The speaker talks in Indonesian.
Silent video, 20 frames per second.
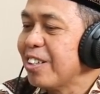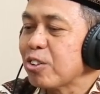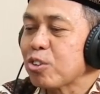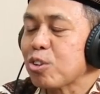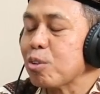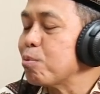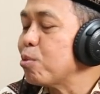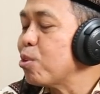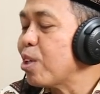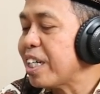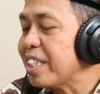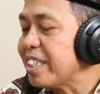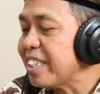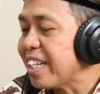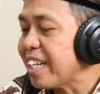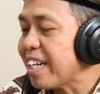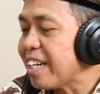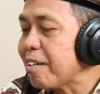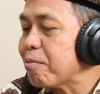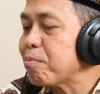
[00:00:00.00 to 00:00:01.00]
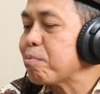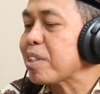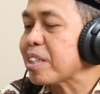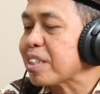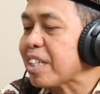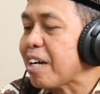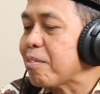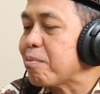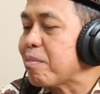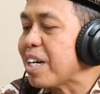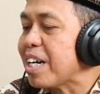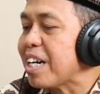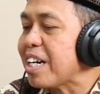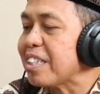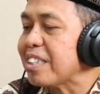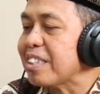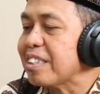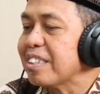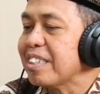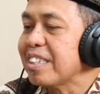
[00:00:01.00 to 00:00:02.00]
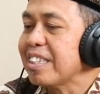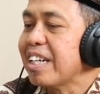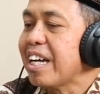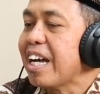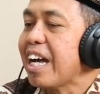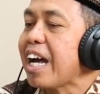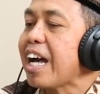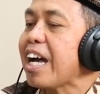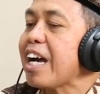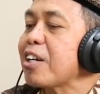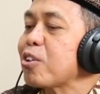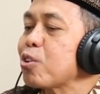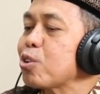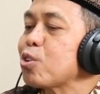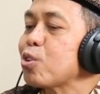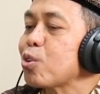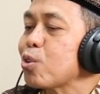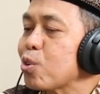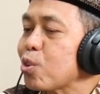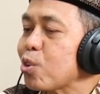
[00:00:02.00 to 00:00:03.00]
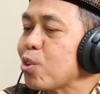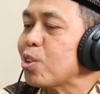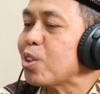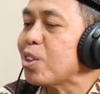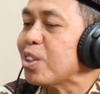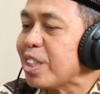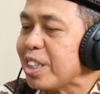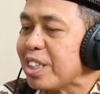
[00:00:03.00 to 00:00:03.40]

semuanya pertama harus rukun,